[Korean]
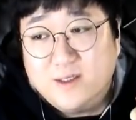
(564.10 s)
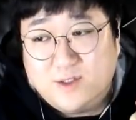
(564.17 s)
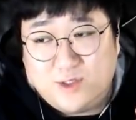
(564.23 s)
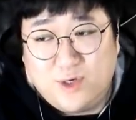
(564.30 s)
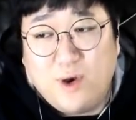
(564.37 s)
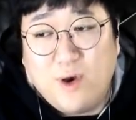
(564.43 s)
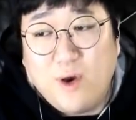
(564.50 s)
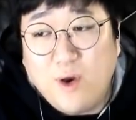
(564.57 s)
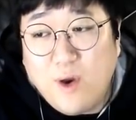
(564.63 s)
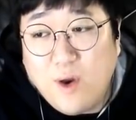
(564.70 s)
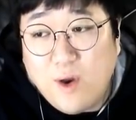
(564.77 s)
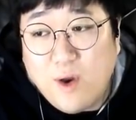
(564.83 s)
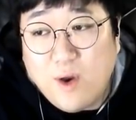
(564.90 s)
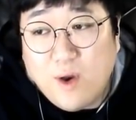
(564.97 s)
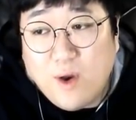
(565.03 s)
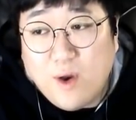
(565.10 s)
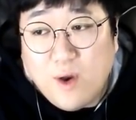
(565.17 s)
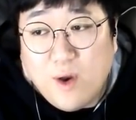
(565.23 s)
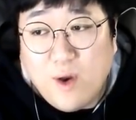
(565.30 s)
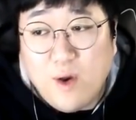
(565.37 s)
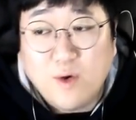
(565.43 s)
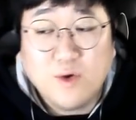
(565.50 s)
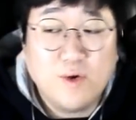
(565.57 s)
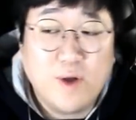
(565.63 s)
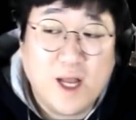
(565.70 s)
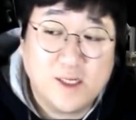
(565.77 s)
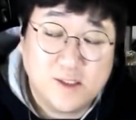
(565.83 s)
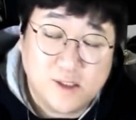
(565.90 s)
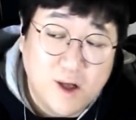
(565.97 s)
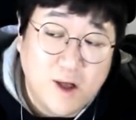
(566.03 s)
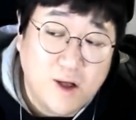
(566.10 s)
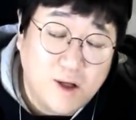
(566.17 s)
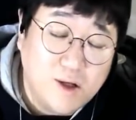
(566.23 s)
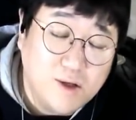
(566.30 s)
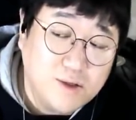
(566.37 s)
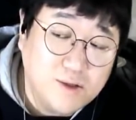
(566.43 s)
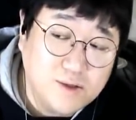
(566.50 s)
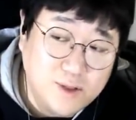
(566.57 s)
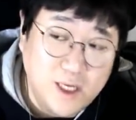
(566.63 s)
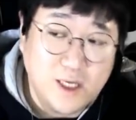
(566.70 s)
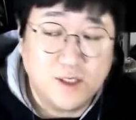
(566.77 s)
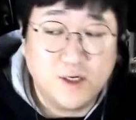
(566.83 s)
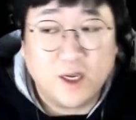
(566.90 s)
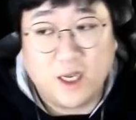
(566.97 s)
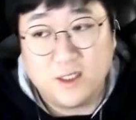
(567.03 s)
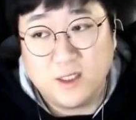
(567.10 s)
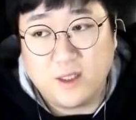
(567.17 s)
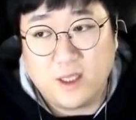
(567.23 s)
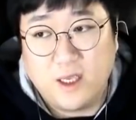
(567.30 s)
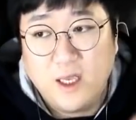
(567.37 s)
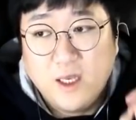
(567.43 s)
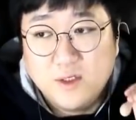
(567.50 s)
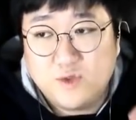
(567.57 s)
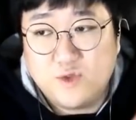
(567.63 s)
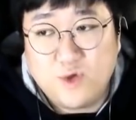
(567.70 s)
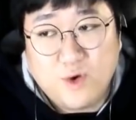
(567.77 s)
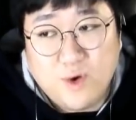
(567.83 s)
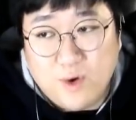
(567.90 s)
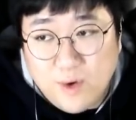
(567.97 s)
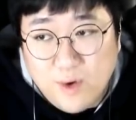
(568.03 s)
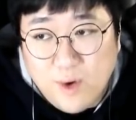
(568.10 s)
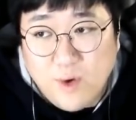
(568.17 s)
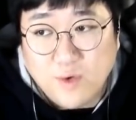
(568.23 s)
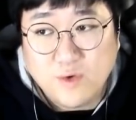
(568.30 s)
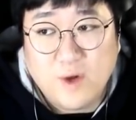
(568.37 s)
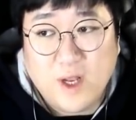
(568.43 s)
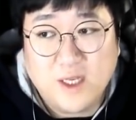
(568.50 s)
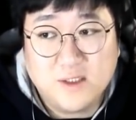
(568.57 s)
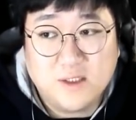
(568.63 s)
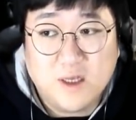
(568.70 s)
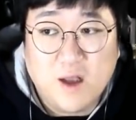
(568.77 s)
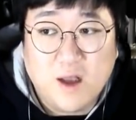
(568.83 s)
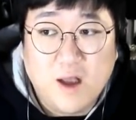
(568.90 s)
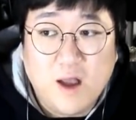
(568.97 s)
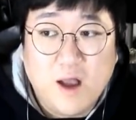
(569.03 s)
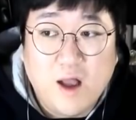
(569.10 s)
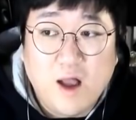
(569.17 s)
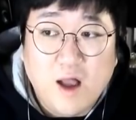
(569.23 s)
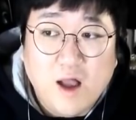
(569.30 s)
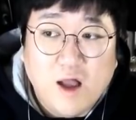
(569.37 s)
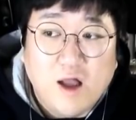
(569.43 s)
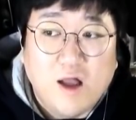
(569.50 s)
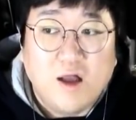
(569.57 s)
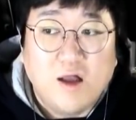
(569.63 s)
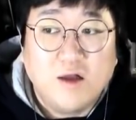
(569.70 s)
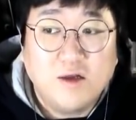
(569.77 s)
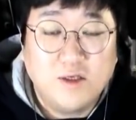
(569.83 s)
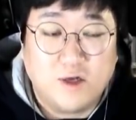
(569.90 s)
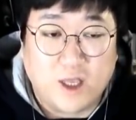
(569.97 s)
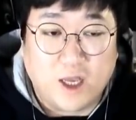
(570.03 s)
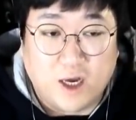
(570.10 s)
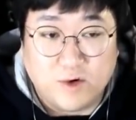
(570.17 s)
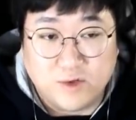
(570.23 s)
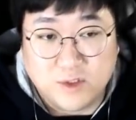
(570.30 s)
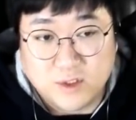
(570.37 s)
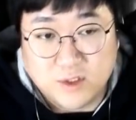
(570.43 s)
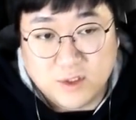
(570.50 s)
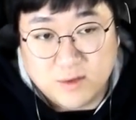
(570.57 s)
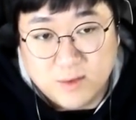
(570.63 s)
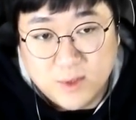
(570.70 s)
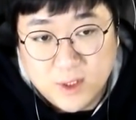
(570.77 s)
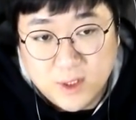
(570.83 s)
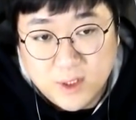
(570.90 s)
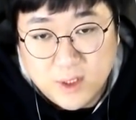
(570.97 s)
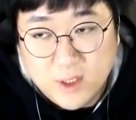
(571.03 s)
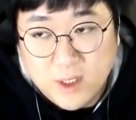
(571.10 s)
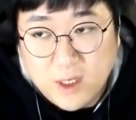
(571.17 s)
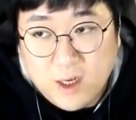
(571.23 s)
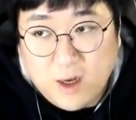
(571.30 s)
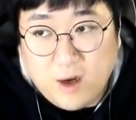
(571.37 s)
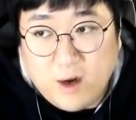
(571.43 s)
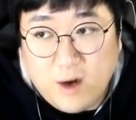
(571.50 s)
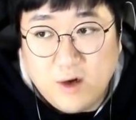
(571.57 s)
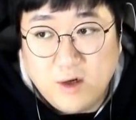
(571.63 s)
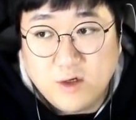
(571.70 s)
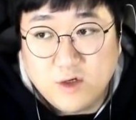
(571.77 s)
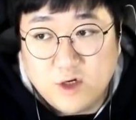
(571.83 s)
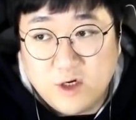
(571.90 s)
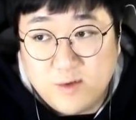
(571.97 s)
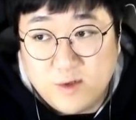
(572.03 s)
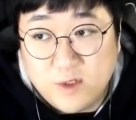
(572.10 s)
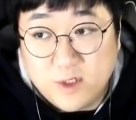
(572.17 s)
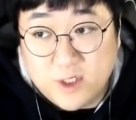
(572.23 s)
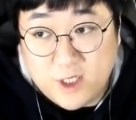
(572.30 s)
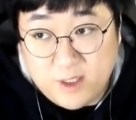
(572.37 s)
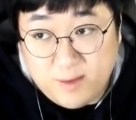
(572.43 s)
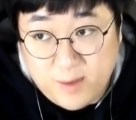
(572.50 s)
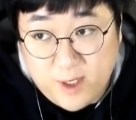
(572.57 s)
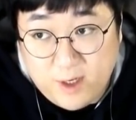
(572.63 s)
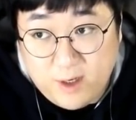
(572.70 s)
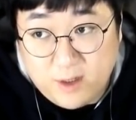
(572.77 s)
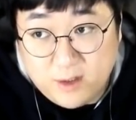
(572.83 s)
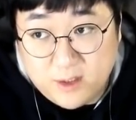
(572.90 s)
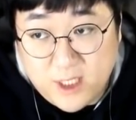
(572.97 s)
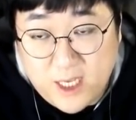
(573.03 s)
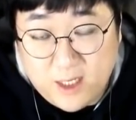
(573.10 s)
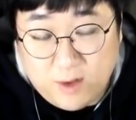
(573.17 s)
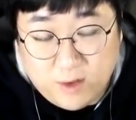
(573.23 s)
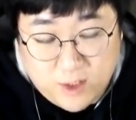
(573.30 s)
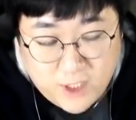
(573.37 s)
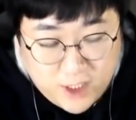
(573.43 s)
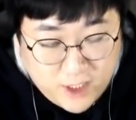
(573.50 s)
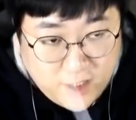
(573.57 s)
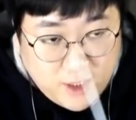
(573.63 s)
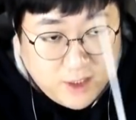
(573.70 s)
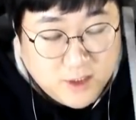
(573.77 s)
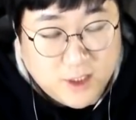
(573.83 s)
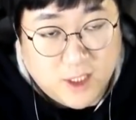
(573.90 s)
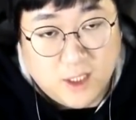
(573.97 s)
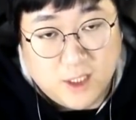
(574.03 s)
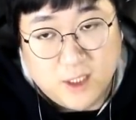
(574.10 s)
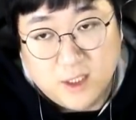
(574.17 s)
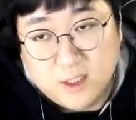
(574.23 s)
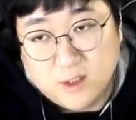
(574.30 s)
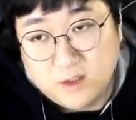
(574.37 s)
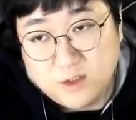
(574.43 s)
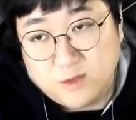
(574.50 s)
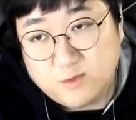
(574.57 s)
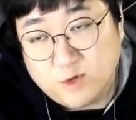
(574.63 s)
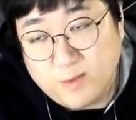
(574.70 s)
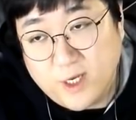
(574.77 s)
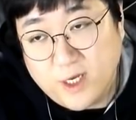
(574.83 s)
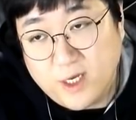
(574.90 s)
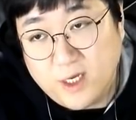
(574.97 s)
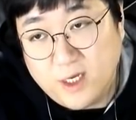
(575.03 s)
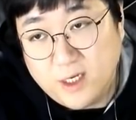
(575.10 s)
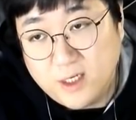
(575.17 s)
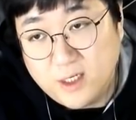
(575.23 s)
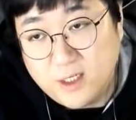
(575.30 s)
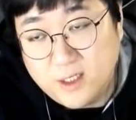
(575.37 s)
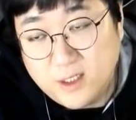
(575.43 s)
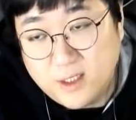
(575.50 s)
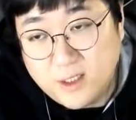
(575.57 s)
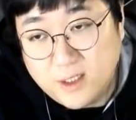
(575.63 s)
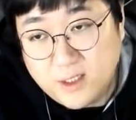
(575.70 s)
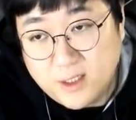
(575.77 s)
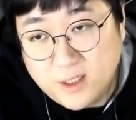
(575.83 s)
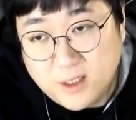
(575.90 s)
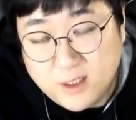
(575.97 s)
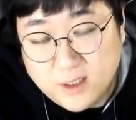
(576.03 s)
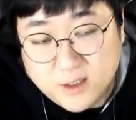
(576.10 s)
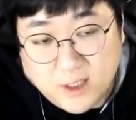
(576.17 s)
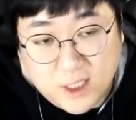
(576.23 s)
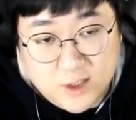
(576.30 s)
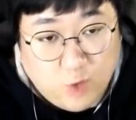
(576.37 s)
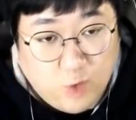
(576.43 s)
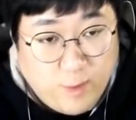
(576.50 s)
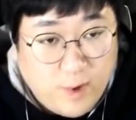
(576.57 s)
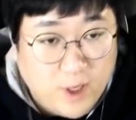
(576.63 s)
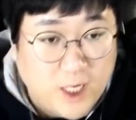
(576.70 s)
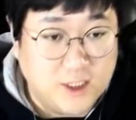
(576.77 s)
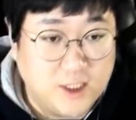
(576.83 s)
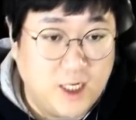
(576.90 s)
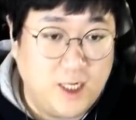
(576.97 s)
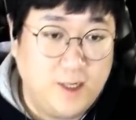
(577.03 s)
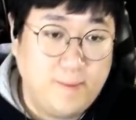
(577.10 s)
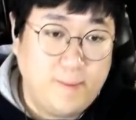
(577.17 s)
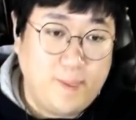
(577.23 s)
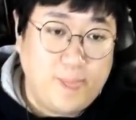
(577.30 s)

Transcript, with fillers: 좋아서 이렇게 가야 되는데 좋아서 이렇게 가고 있어 지금 아, 아 얼굴 붉히며 딴 오케이 자 네. 연습 좀해자 이제 5번 가자